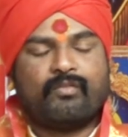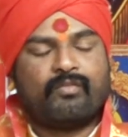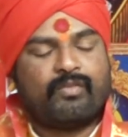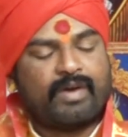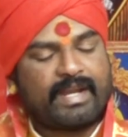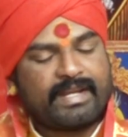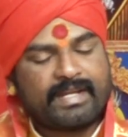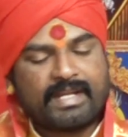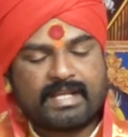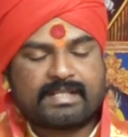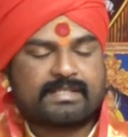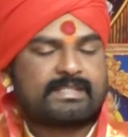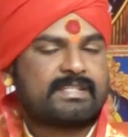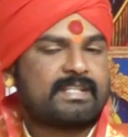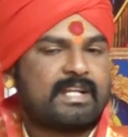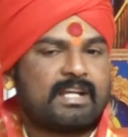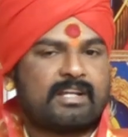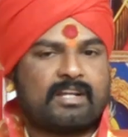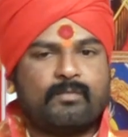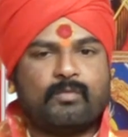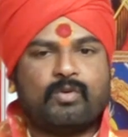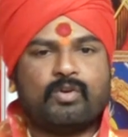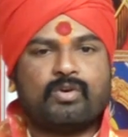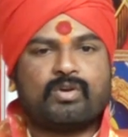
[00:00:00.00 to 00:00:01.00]
ఫైనాన్స్
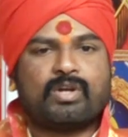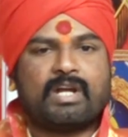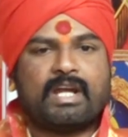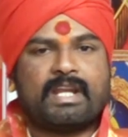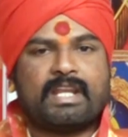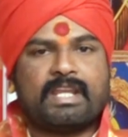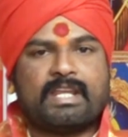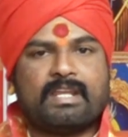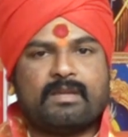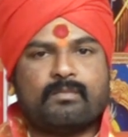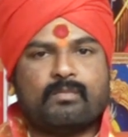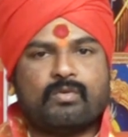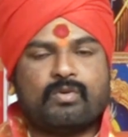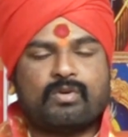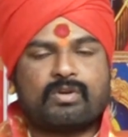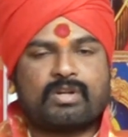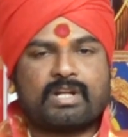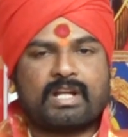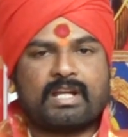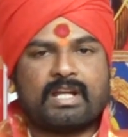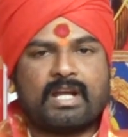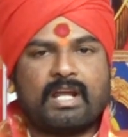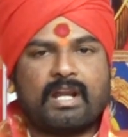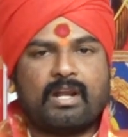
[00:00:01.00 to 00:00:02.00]
రంగంలో కానీ ఈ మూడు
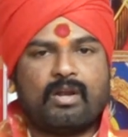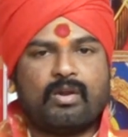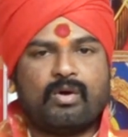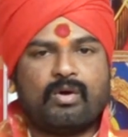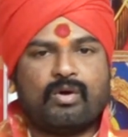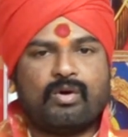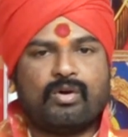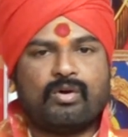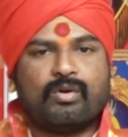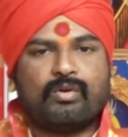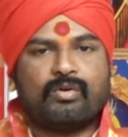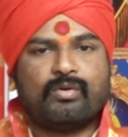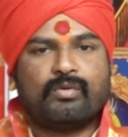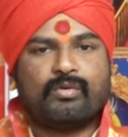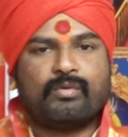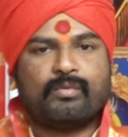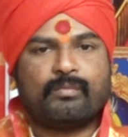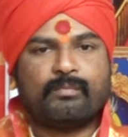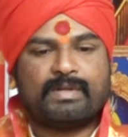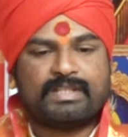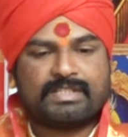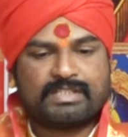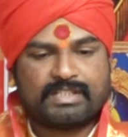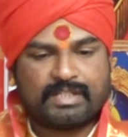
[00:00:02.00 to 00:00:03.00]
రంగాల్లో
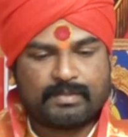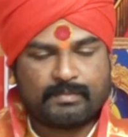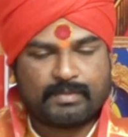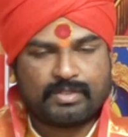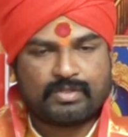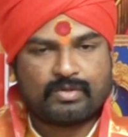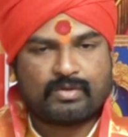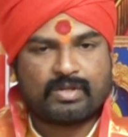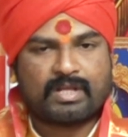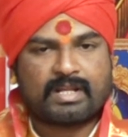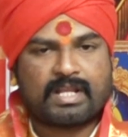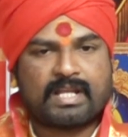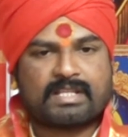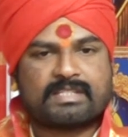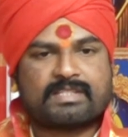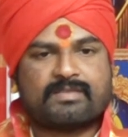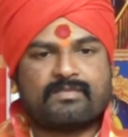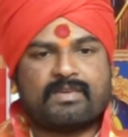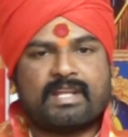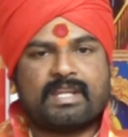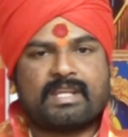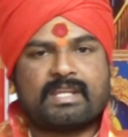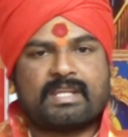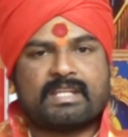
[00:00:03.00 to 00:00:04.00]
మంచి మిథున రాశి
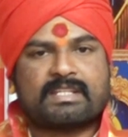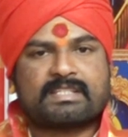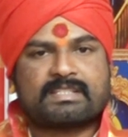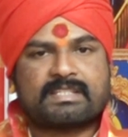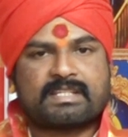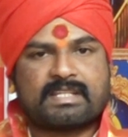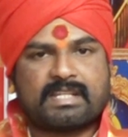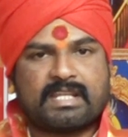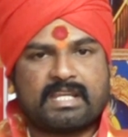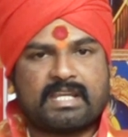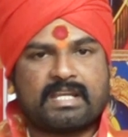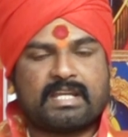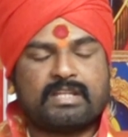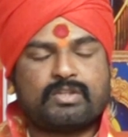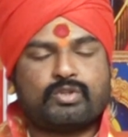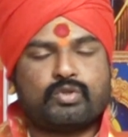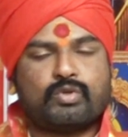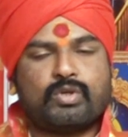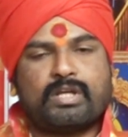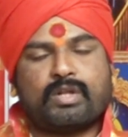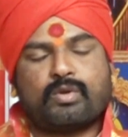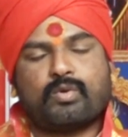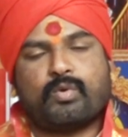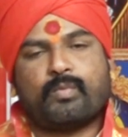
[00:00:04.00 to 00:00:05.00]
వారికి
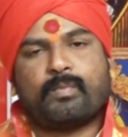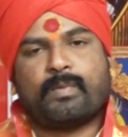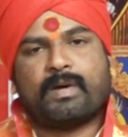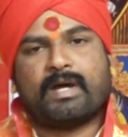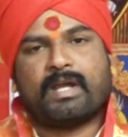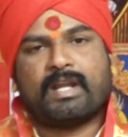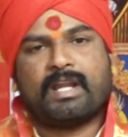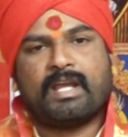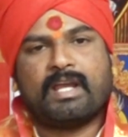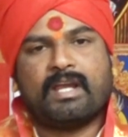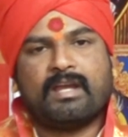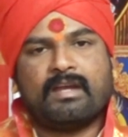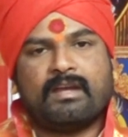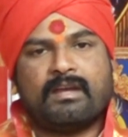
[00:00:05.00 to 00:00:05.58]
స్నేహితుల రూపాన